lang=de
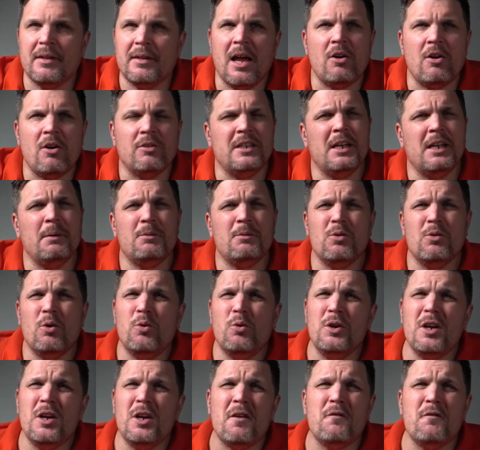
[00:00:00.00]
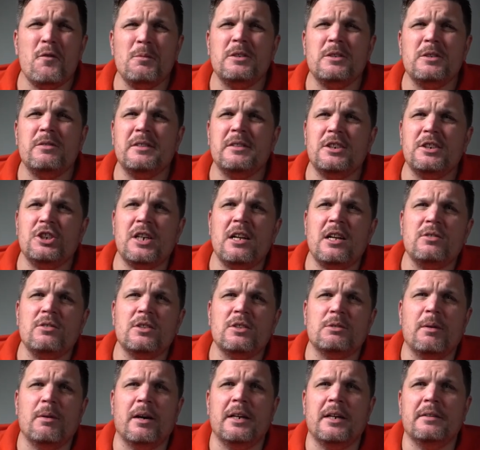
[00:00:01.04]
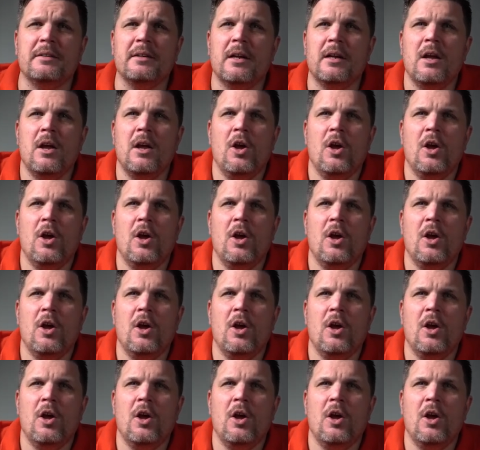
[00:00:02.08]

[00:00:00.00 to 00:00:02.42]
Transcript: Ja, und die gibt nur 125 Statusmeilen.